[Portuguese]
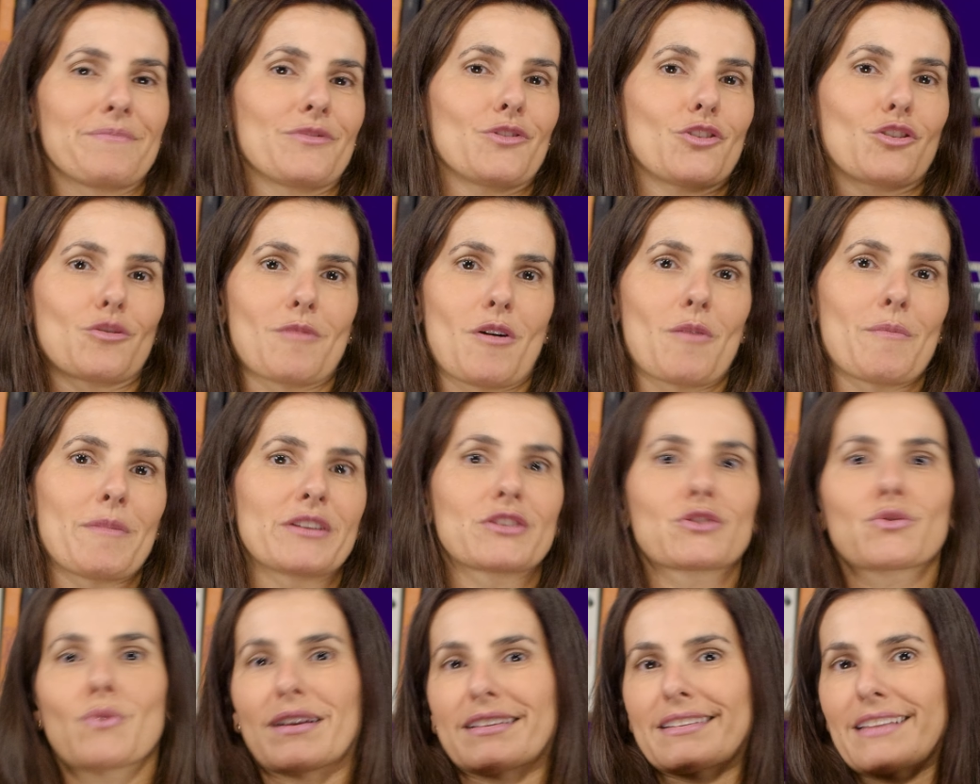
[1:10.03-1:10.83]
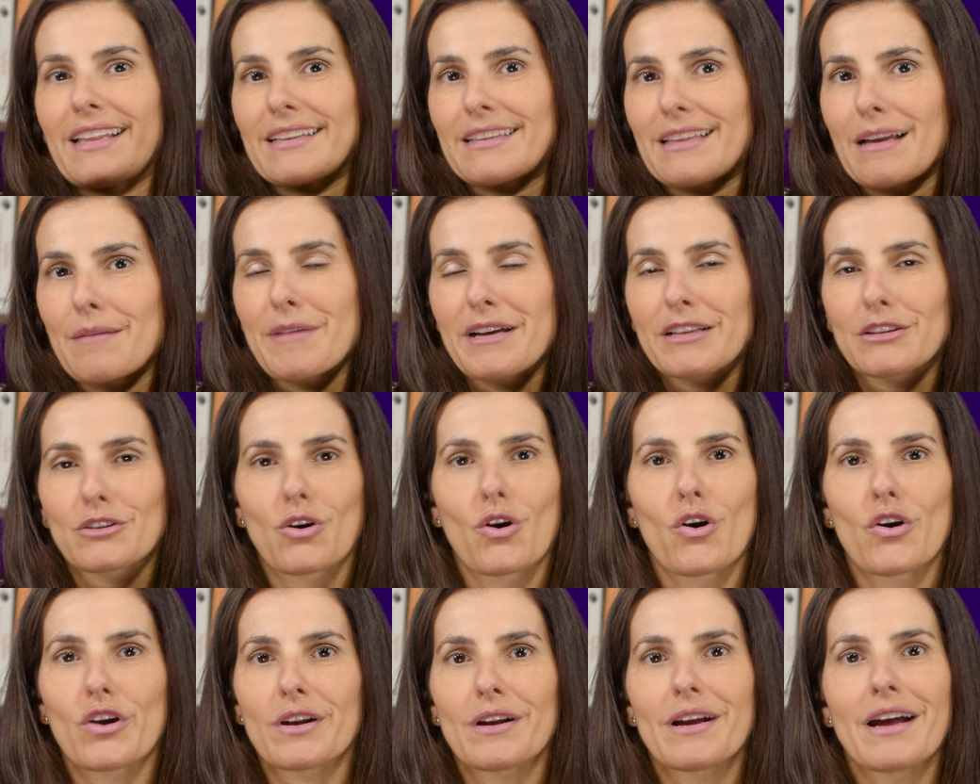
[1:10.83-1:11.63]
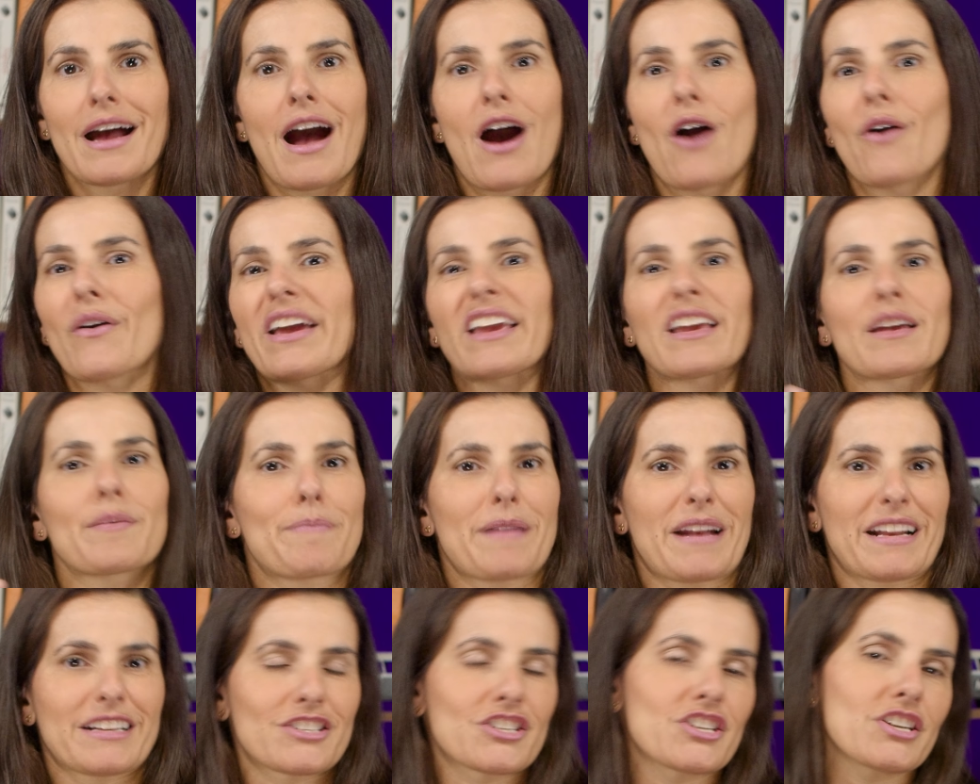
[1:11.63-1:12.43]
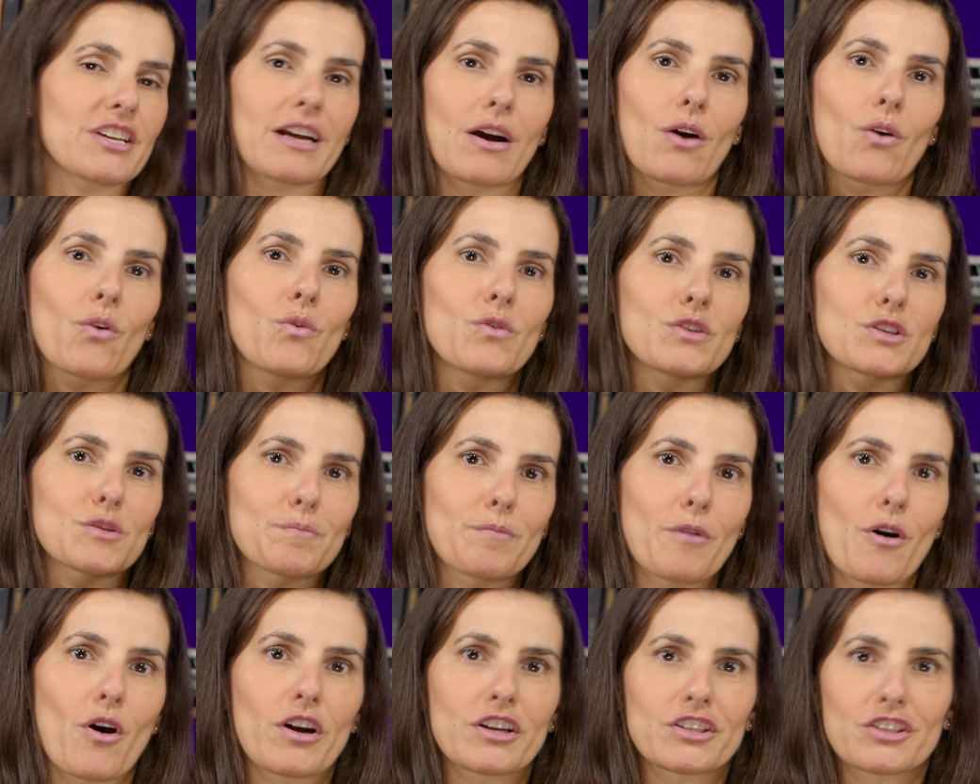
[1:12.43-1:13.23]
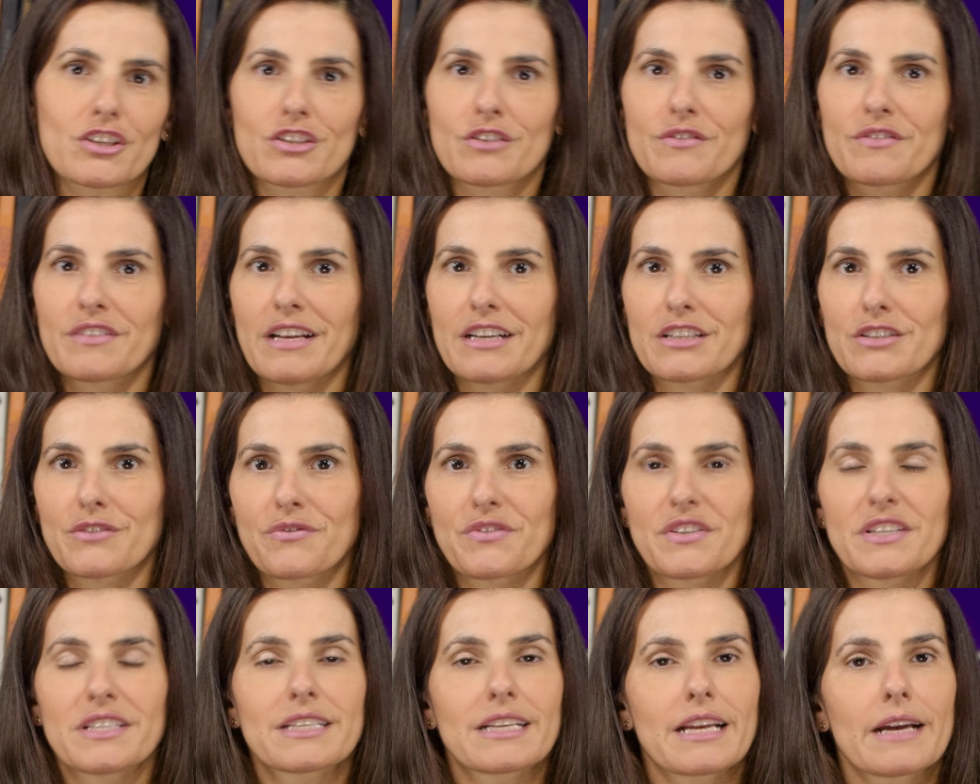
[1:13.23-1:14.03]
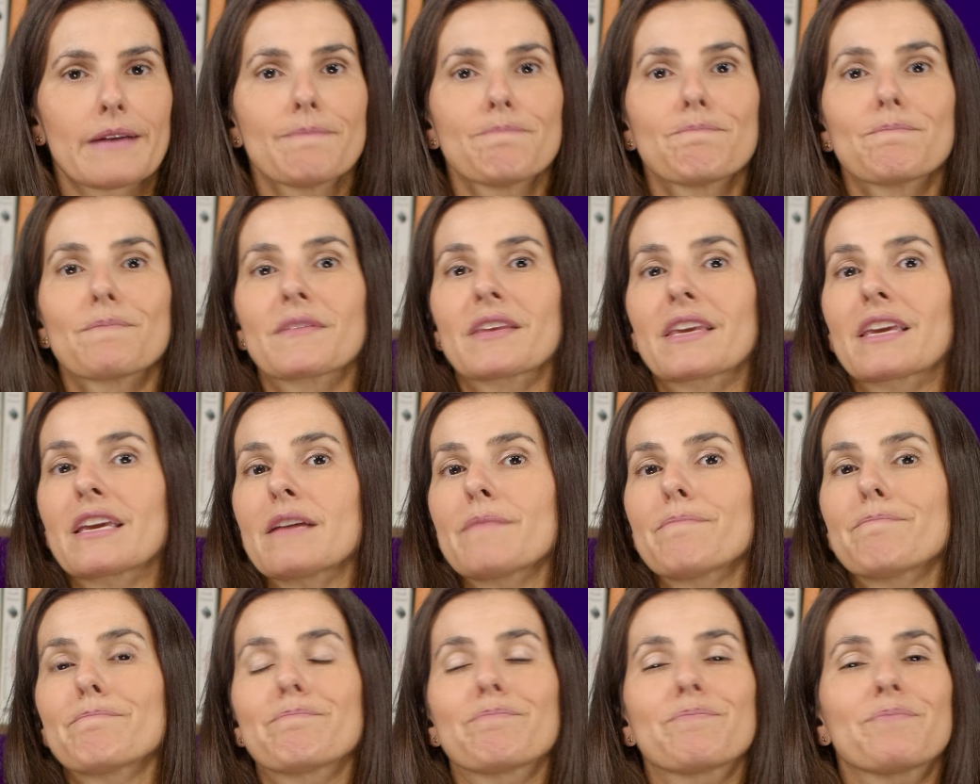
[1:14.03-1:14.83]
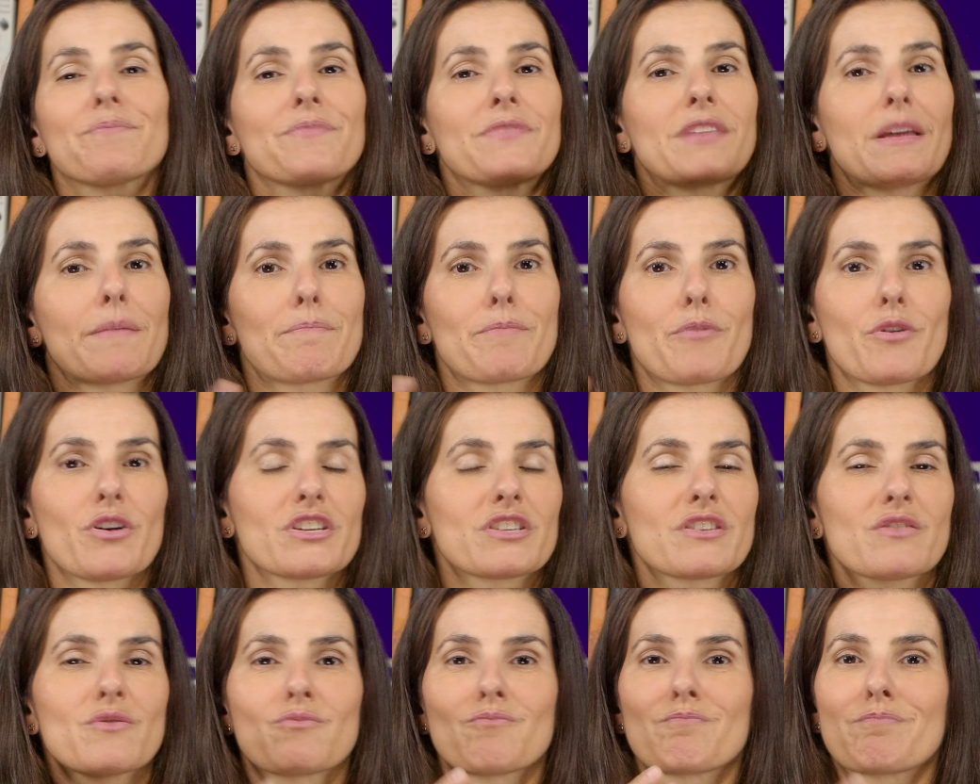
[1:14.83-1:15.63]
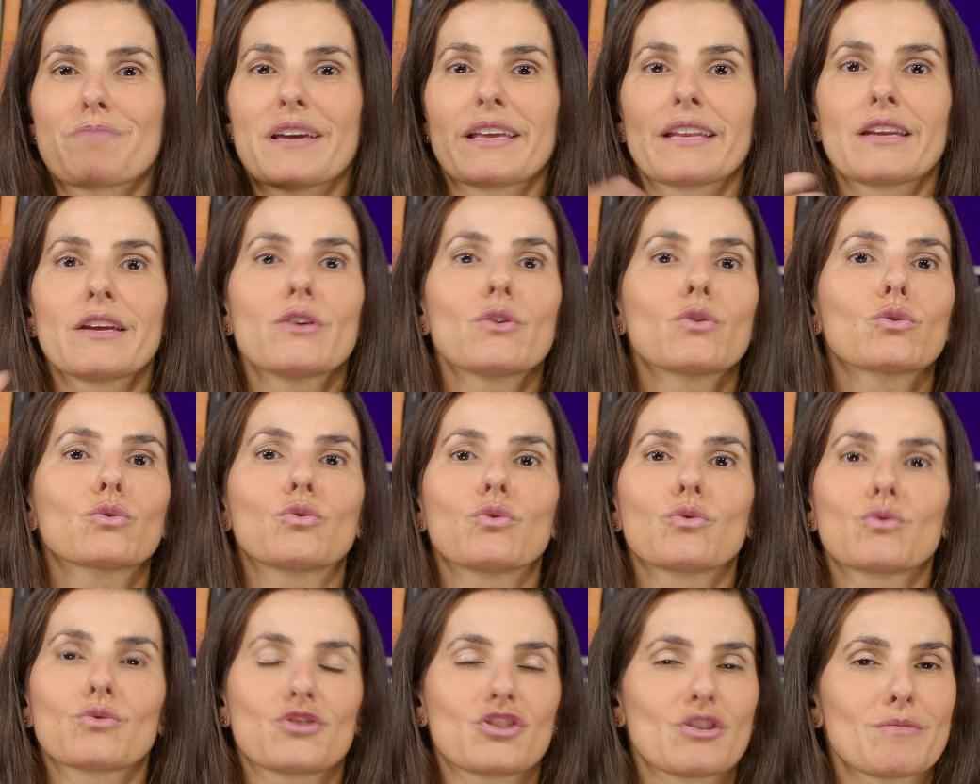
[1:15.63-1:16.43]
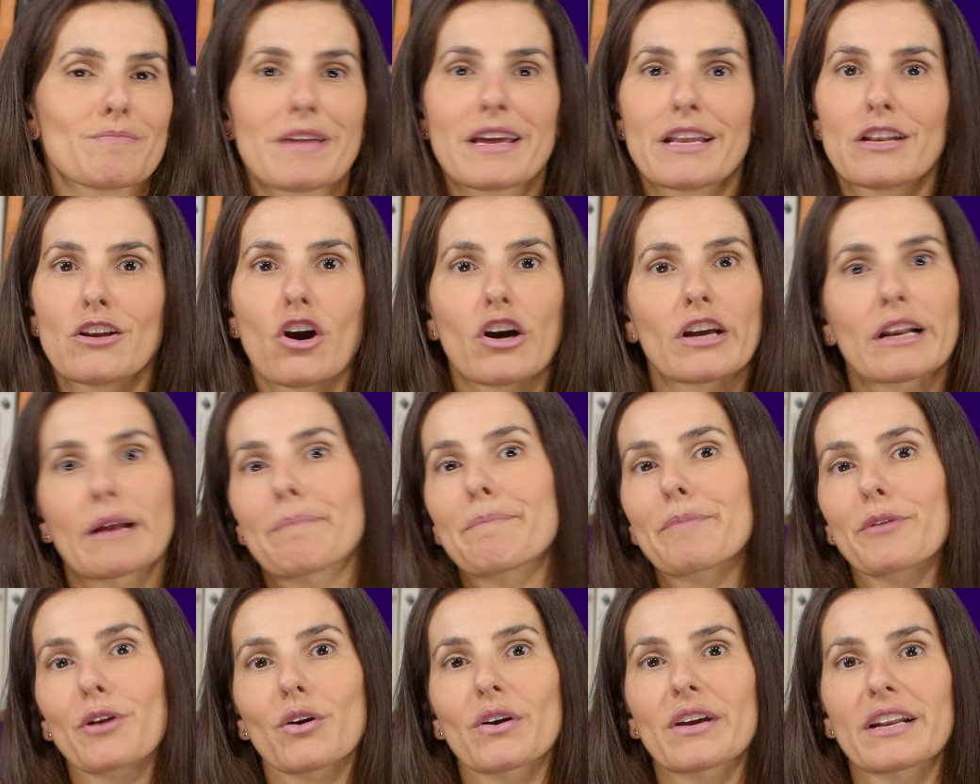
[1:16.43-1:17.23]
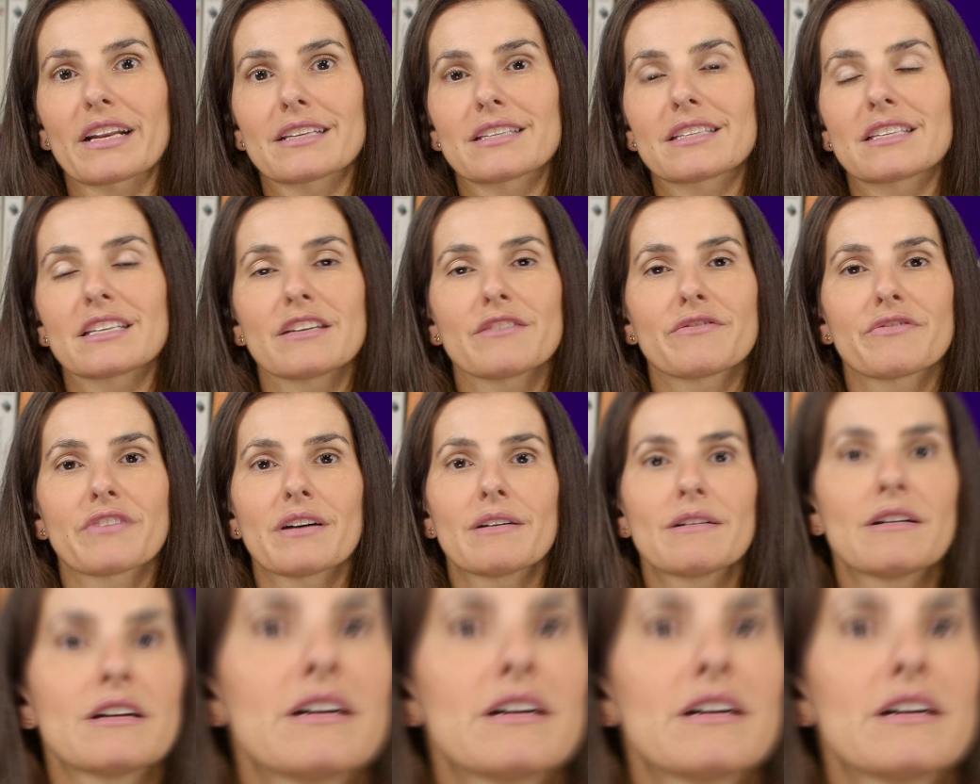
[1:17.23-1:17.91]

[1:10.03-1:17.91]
normalmente um atleta amador, alguém que pratica algum esporte, atividade física, que depois de um período de melhora progressiva